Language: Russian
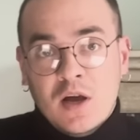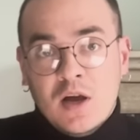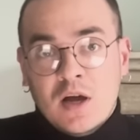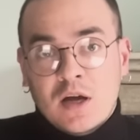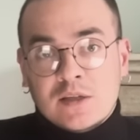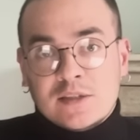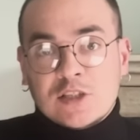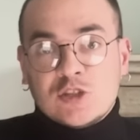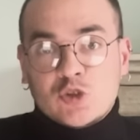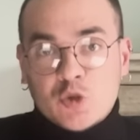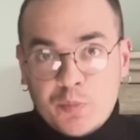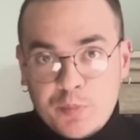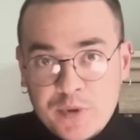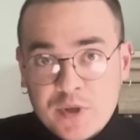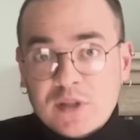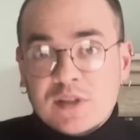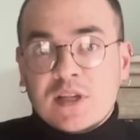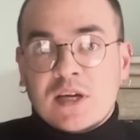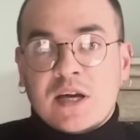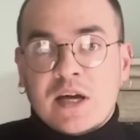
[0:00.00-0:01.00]

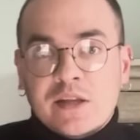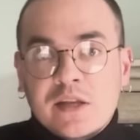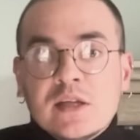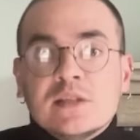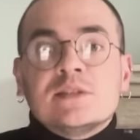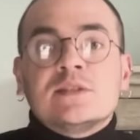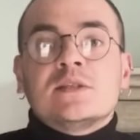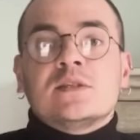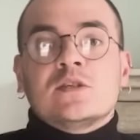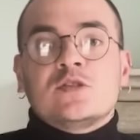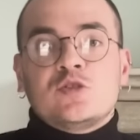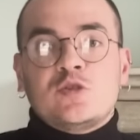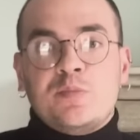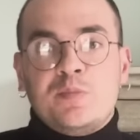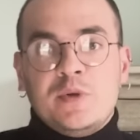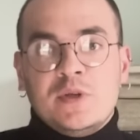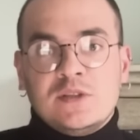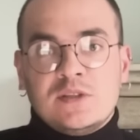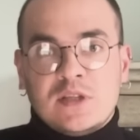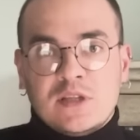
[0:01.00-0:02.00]
Наступил, наконец-то,
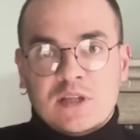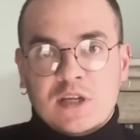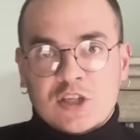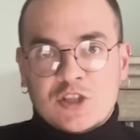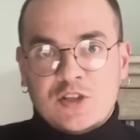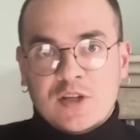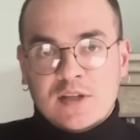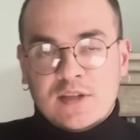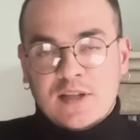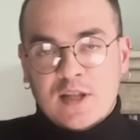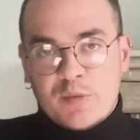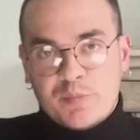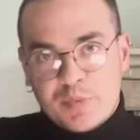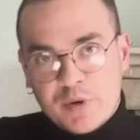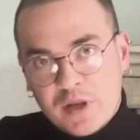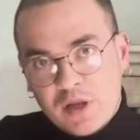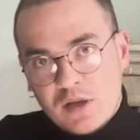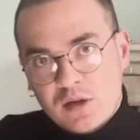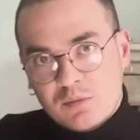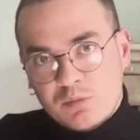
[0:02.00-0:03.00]
наступил долгожданный
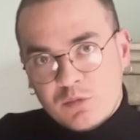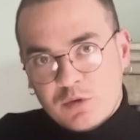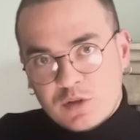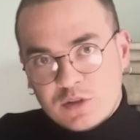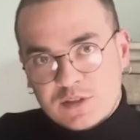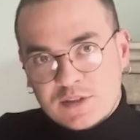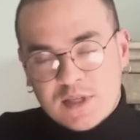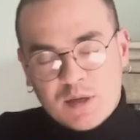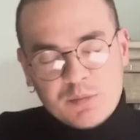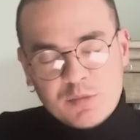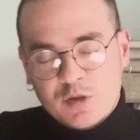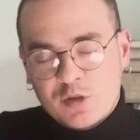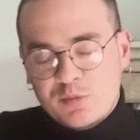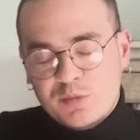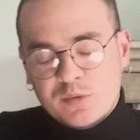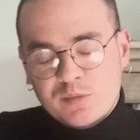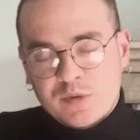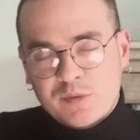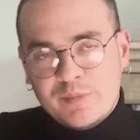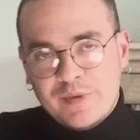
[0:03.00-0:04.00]
апрель, мой самый
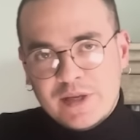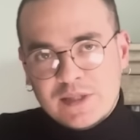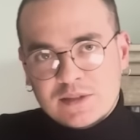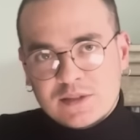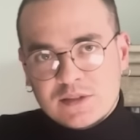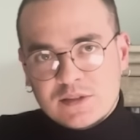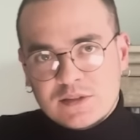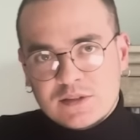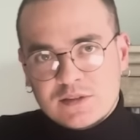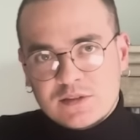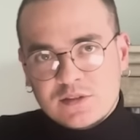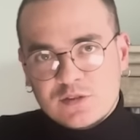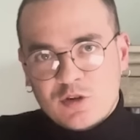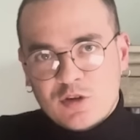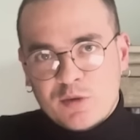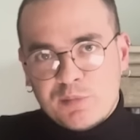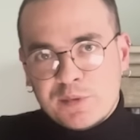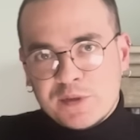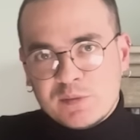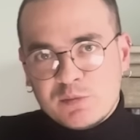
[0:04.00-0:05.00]
любимый месяц, не
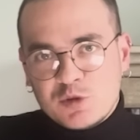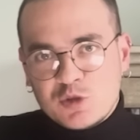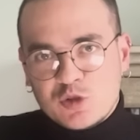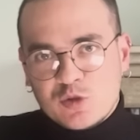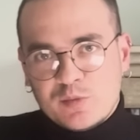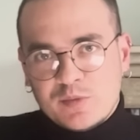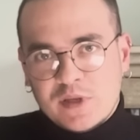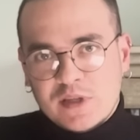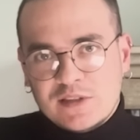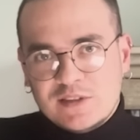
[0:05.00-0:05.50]
только потому, что у меня